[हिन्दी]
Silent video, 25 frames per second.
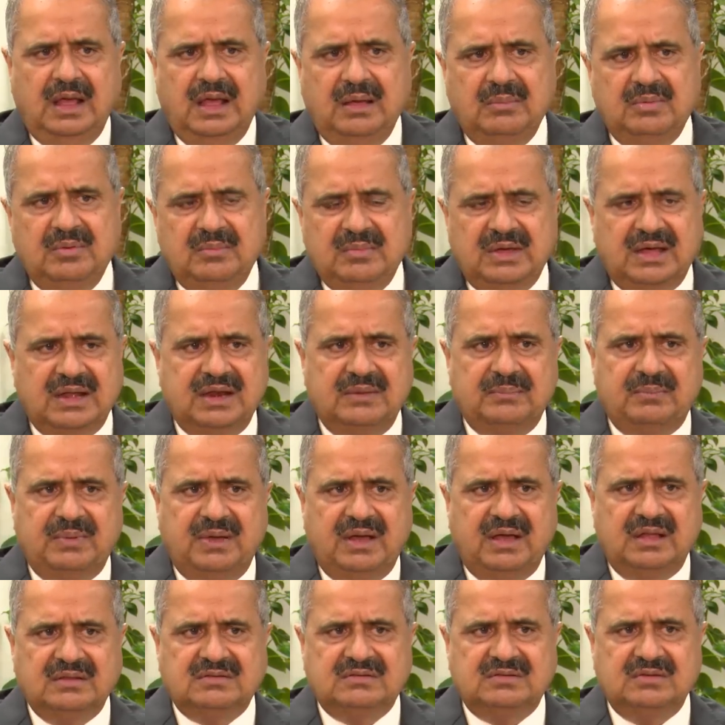अब हमारे
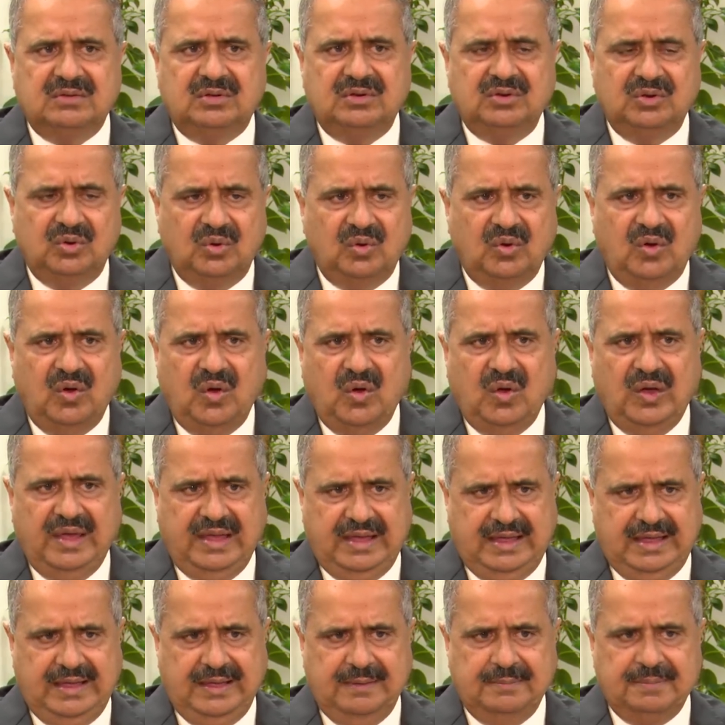पास नोहो
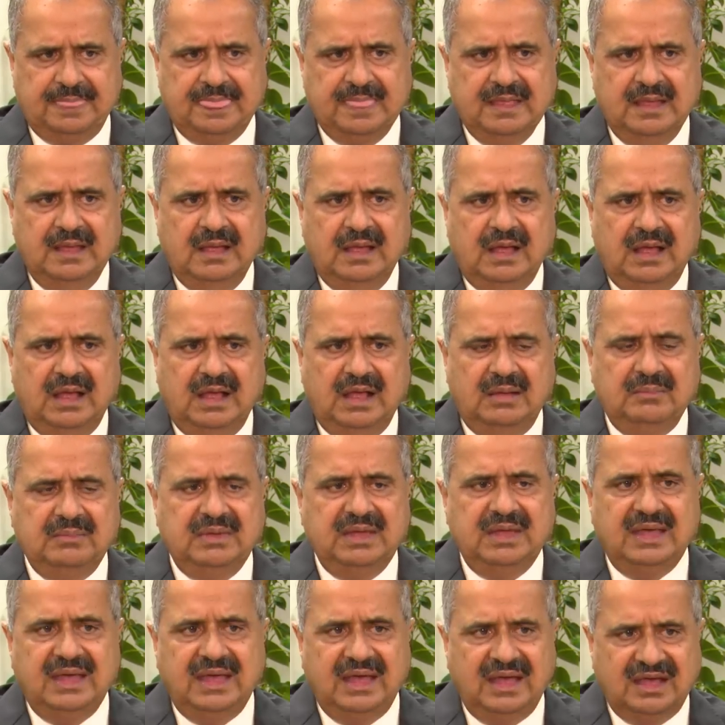है
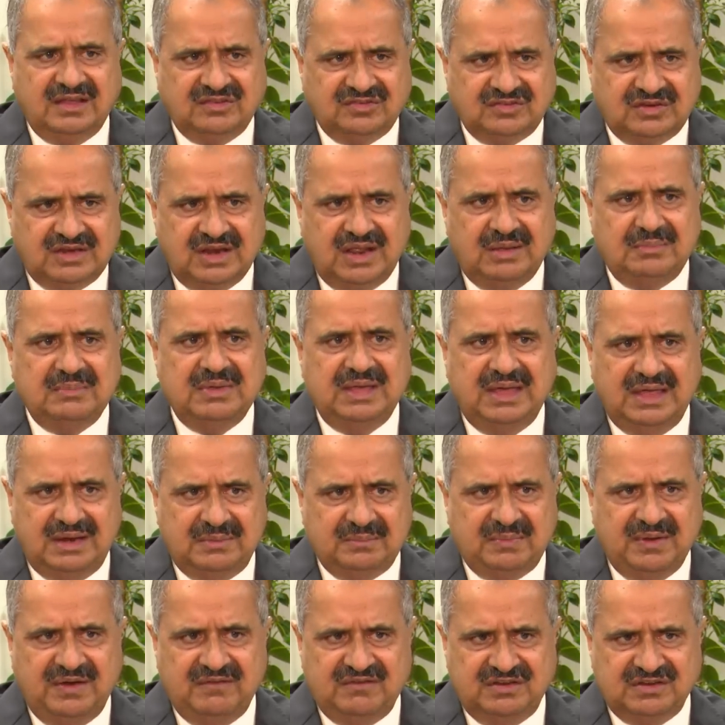हमें एक्स्ट्रा
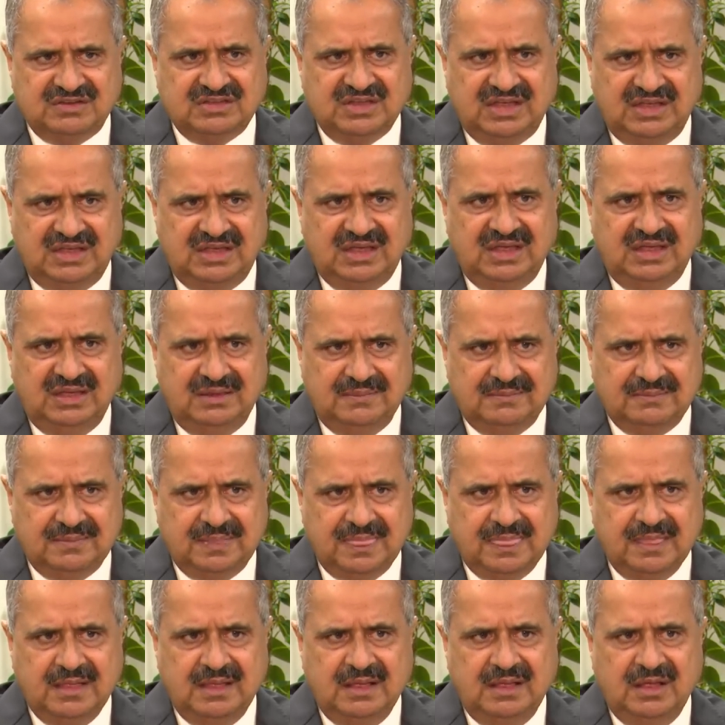मैन पावर चाहिए
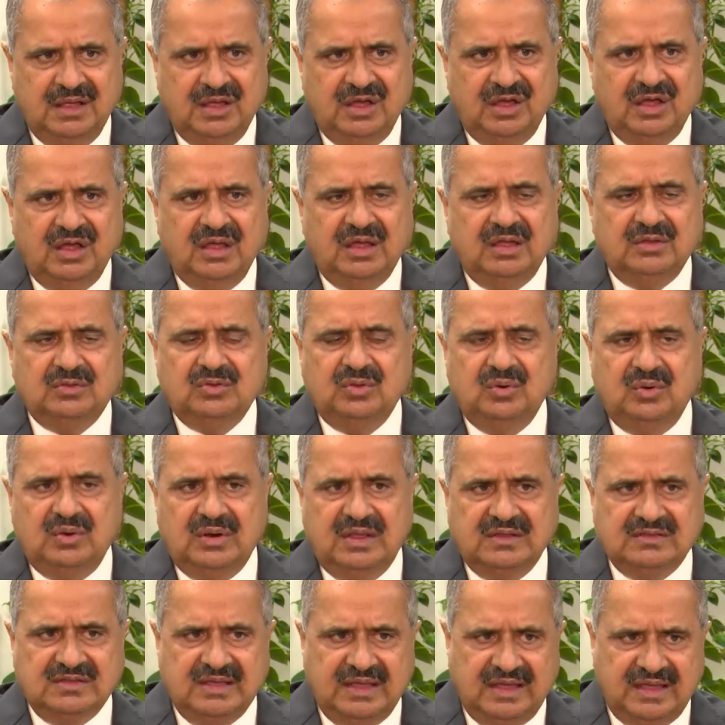
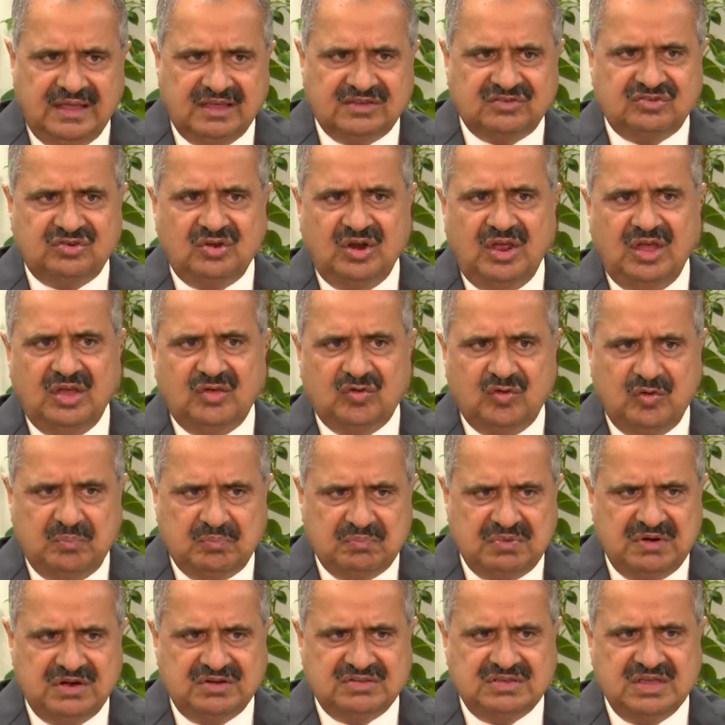थोड़ा सा एक्स्ट्रा
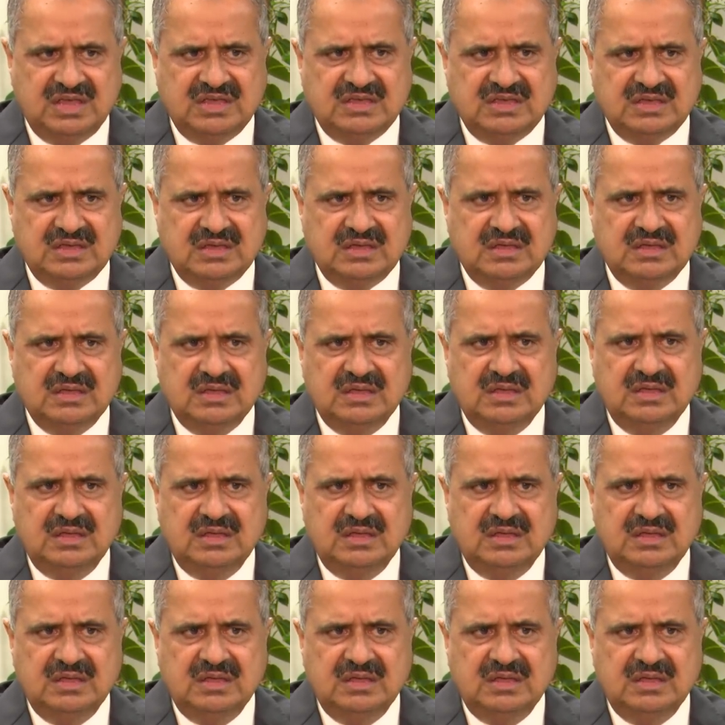इक्विपमेंट चाहिए